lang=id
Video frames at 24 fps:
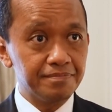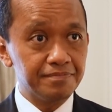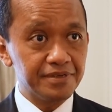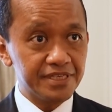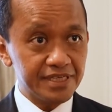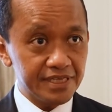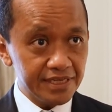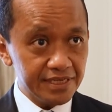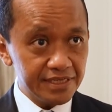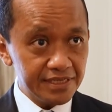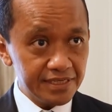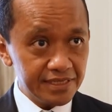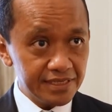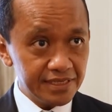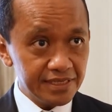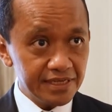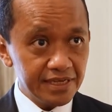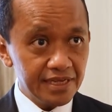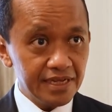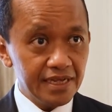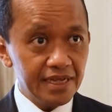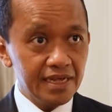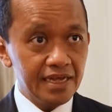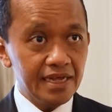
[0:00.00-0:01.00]
bisnis
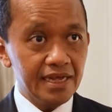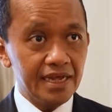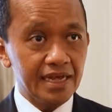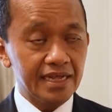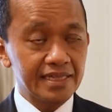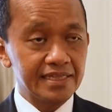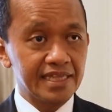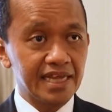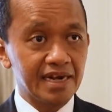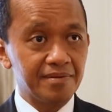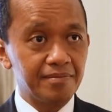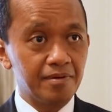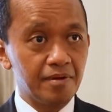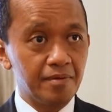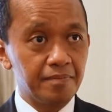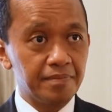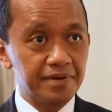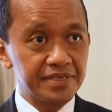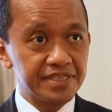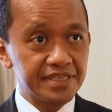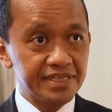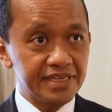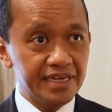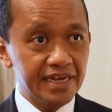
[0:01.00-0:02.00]
antara Bapak
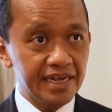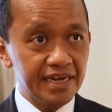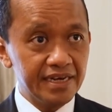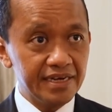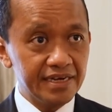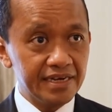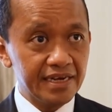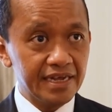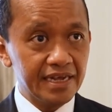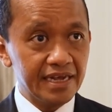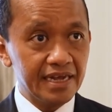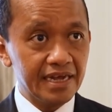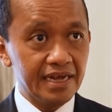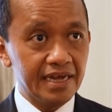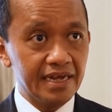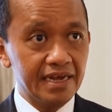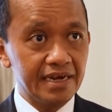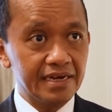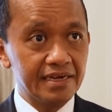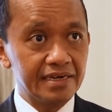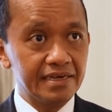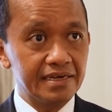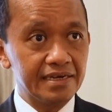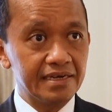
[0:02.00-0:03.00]
Presiden
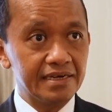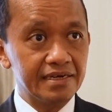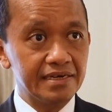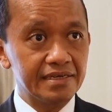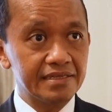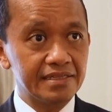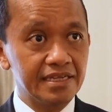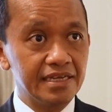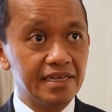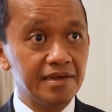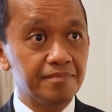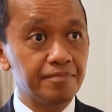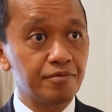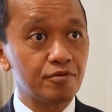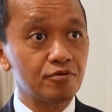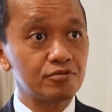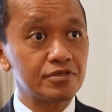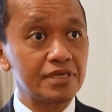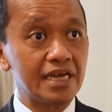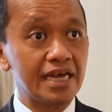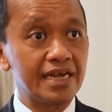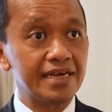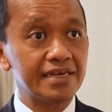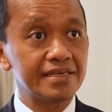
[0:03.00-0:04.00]
dengan uh, tiga
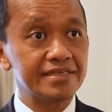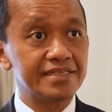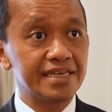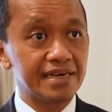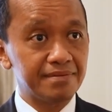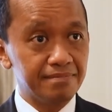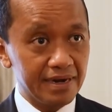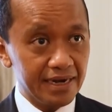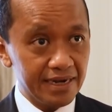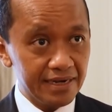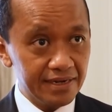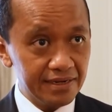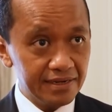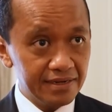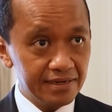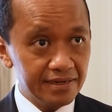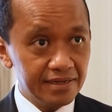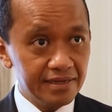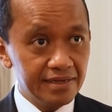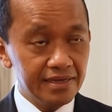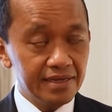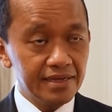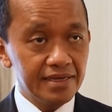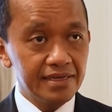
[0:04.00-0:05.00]
perusahaan Jerman.
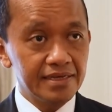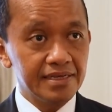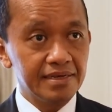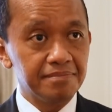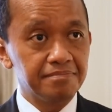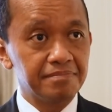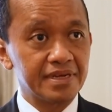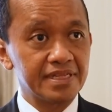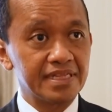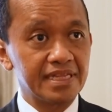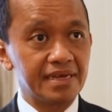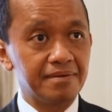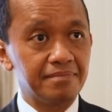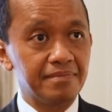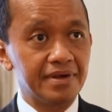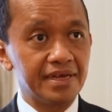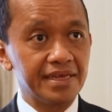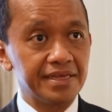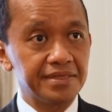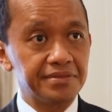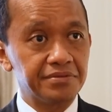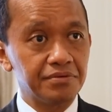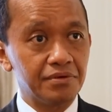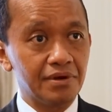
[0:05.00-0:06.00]
Yang pertama
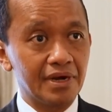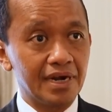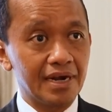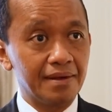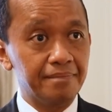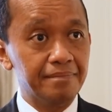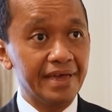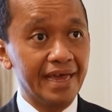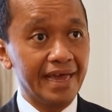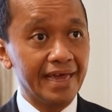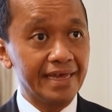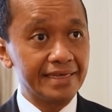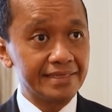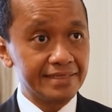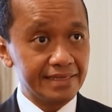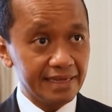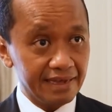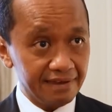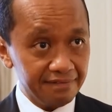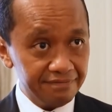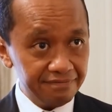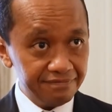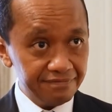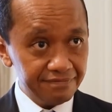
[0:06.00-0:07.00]
itu adalah
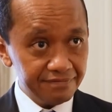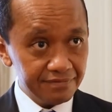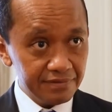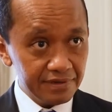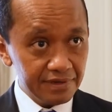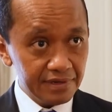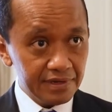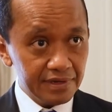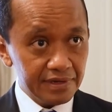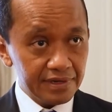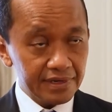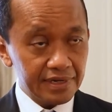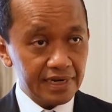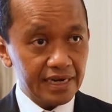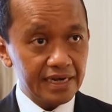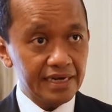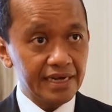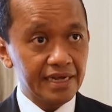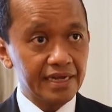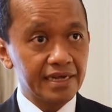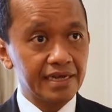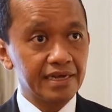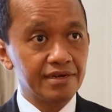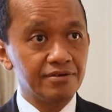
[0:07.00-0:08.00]
BASF dan
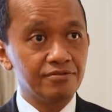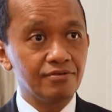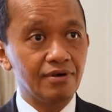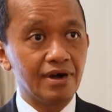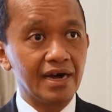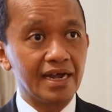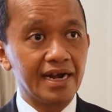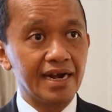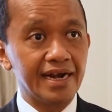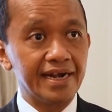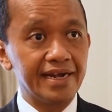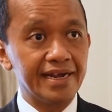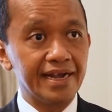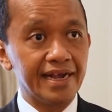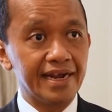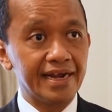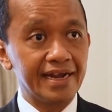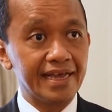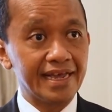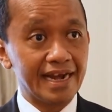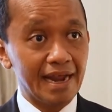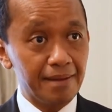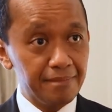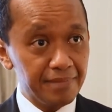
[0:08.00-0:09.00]
yang kedua adalah
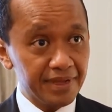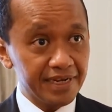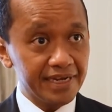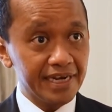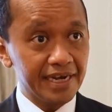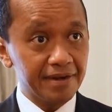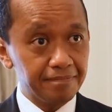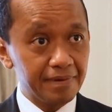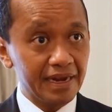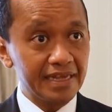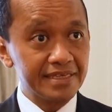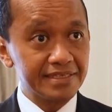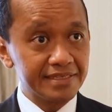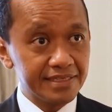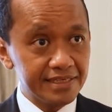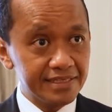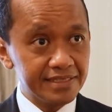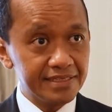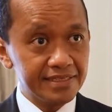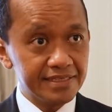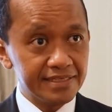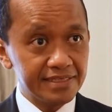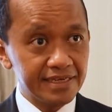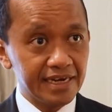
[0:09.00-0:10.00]
dengan Eramet dari
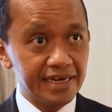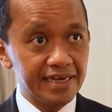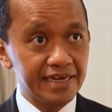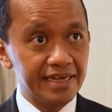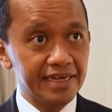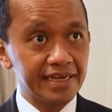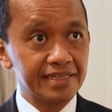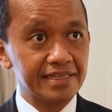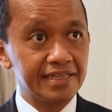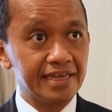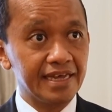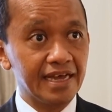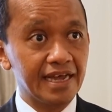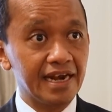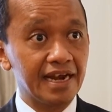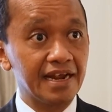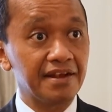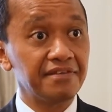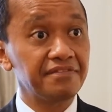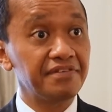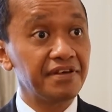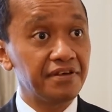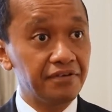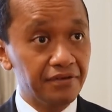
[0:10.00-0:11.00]
Prancis dan yang ketiga
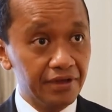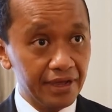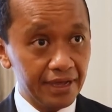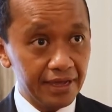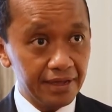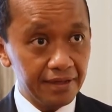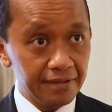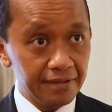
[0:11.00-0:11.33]
adalah yang VW.